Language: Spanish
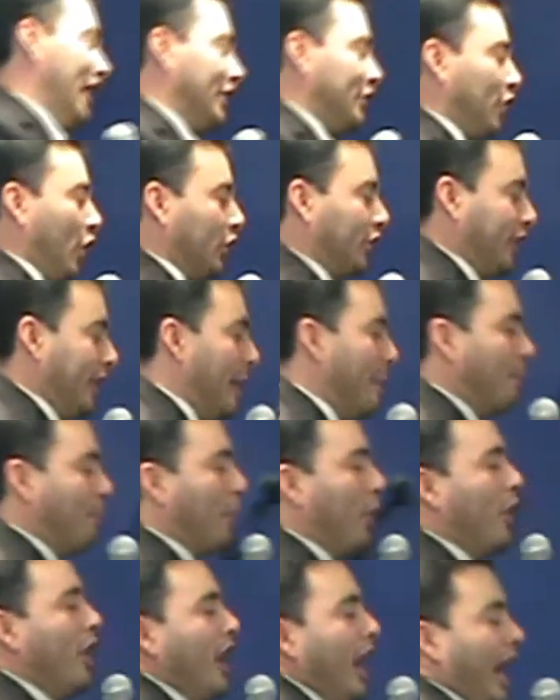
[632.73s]
en estos
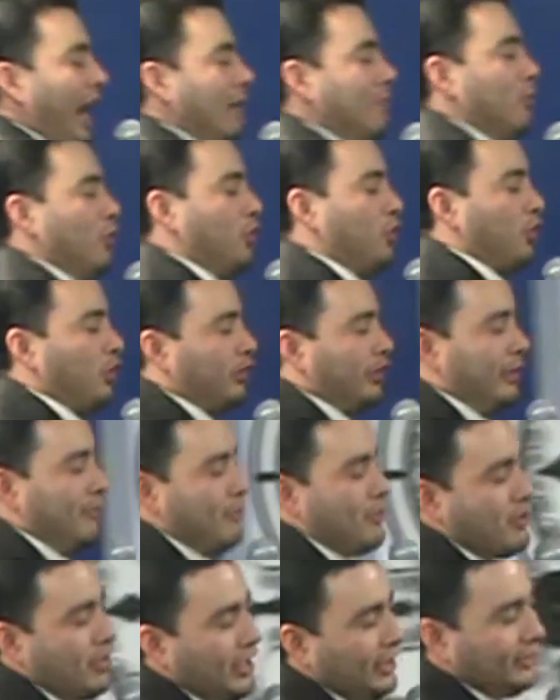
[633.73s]
tiempos hay muchos
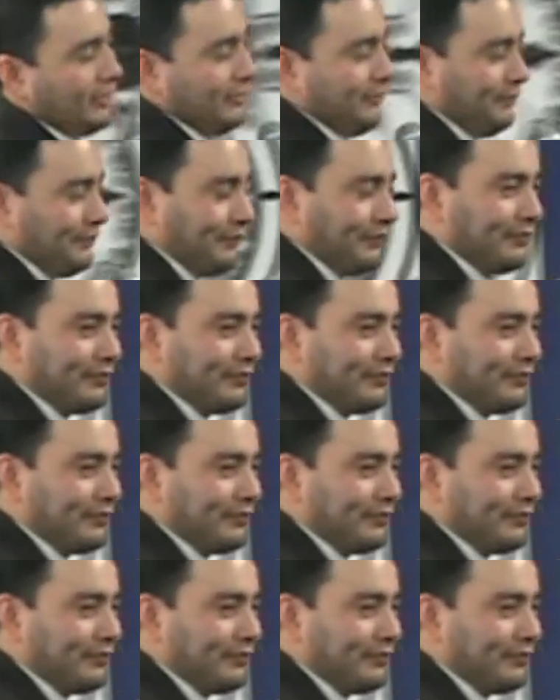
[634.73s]
Simones.